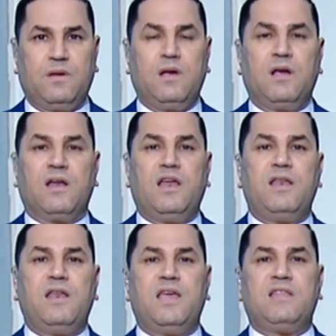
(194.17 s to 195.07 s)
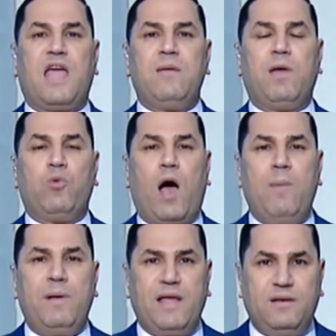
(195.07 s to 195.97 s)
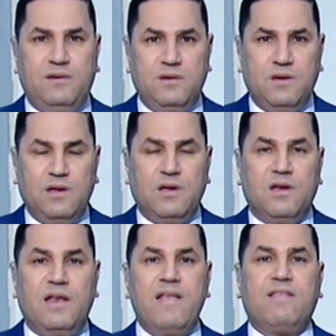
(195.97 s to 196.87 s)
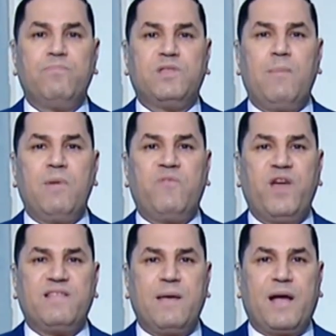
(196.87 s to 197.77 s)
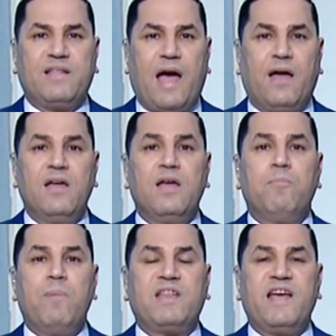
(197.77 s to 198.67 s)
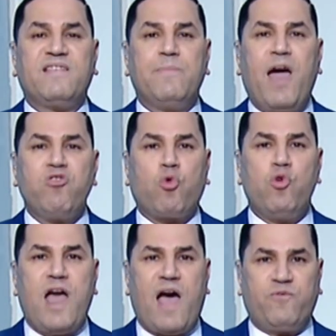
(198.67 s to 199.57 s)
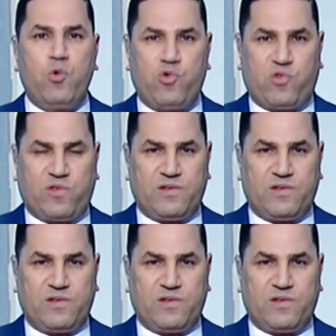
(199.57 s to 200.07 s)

لان دايما وابدا لازم تعمل في حسابك ده ما تحسبهاش كلها فلوس